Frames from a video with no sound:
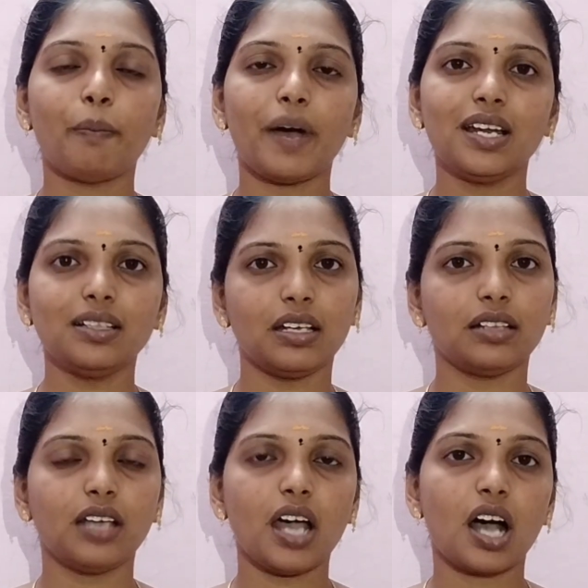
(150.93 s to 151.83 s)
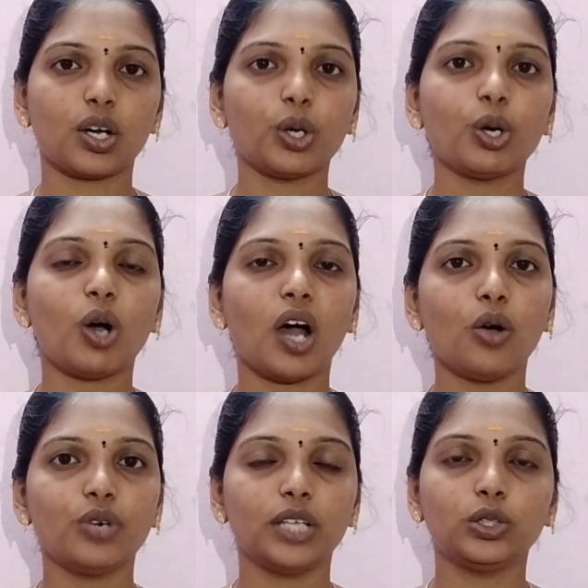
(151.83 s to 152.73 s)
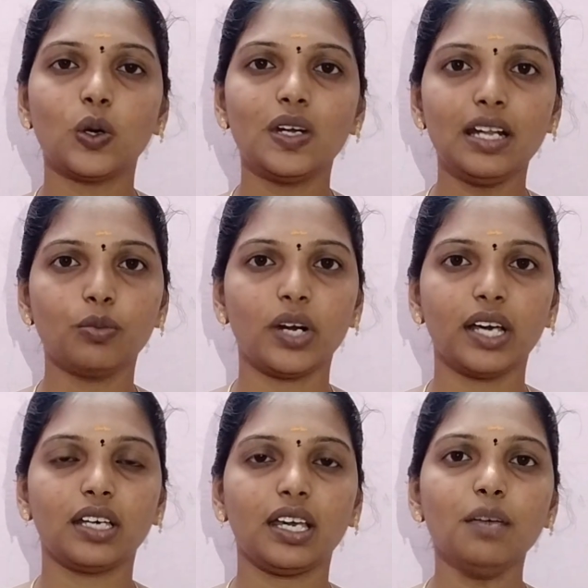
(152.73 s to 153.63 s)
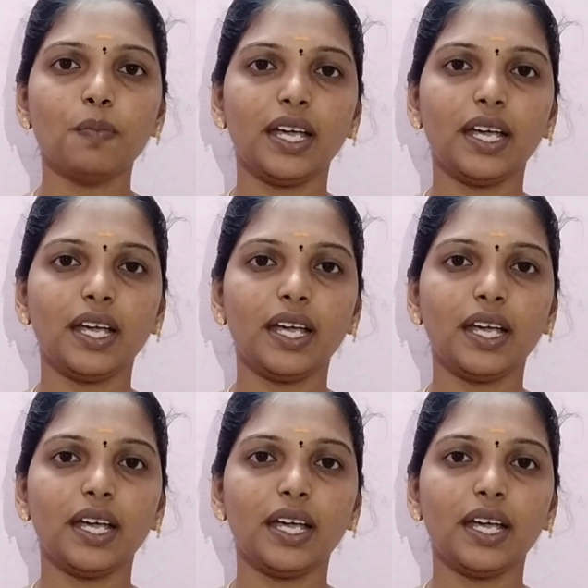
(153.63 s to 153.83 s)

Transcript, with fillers: பழி தீர்த்தே ஆகணும் அவனுடைய தொழிலை முடக்கி